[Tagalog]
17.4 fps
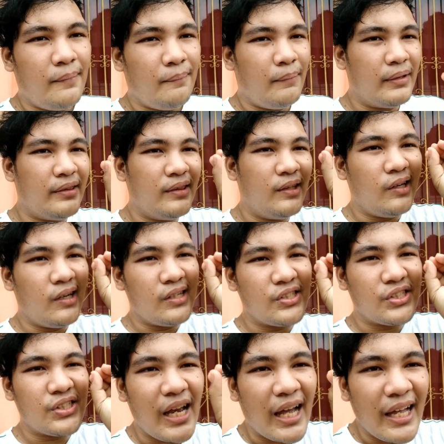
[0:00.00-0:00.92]
but there
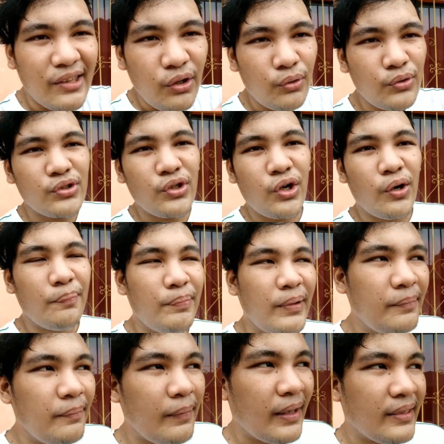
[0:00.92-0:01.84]
are shadows
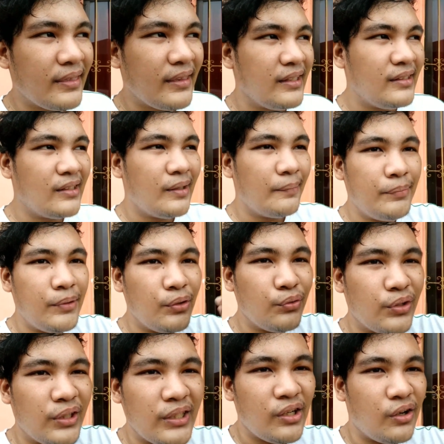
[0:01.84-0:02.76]
complementing the
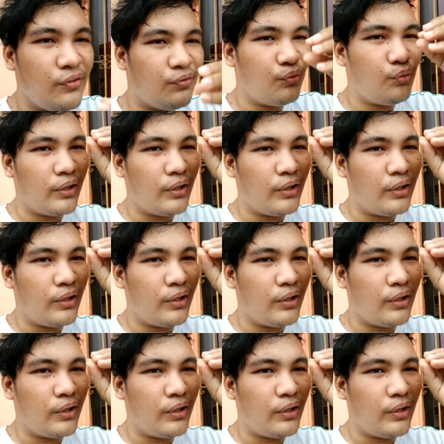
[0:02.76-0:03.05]
beauty of